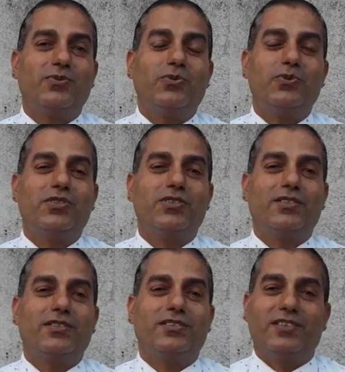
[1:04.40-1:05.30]
उस
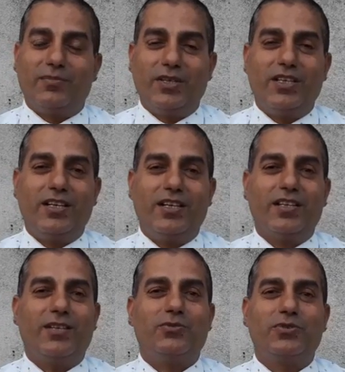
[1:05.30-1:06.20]
ज़मीन का
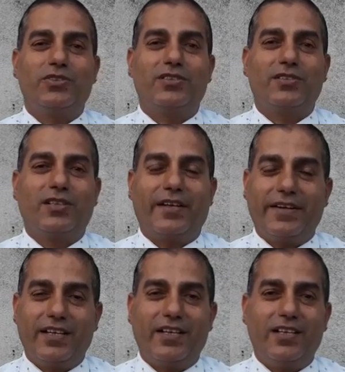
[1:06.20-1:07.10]
या उस
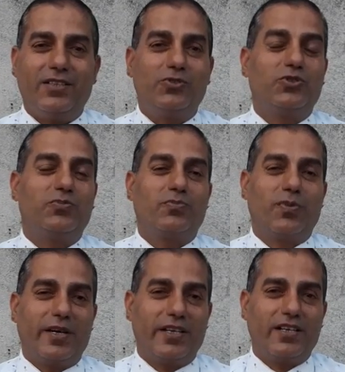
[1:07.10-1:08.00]
लैंड का उस
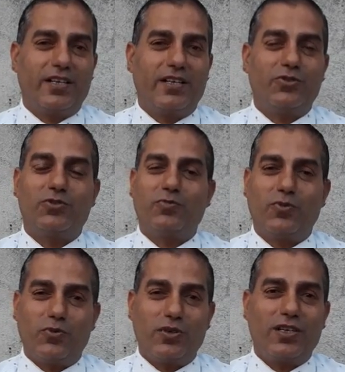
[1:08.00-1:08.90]
फ्लेट का उस
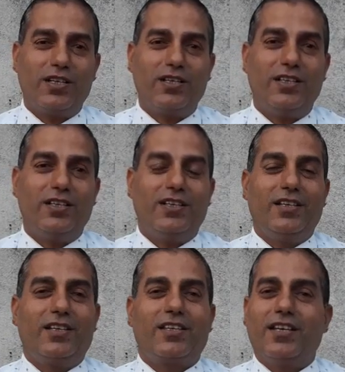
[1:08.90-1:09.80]
प्लॉट का
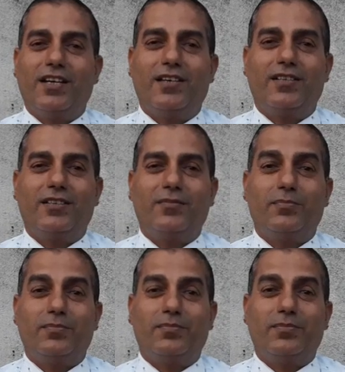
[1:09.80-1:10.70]
क्या
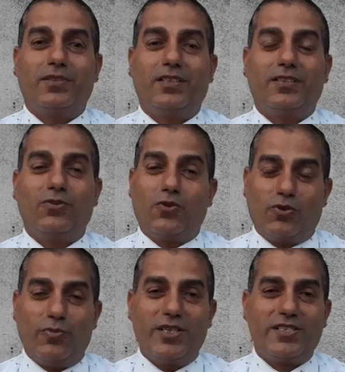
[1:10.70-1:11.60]

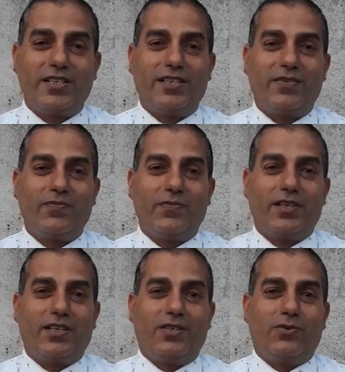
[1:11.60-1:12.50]
डॉक्यूमेंट्स है
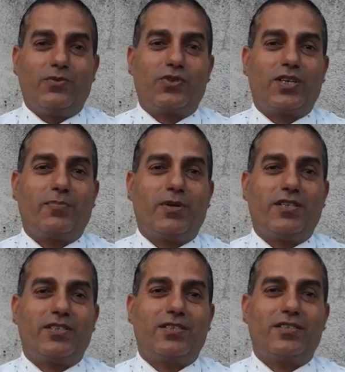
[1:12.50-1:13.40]
उसके पास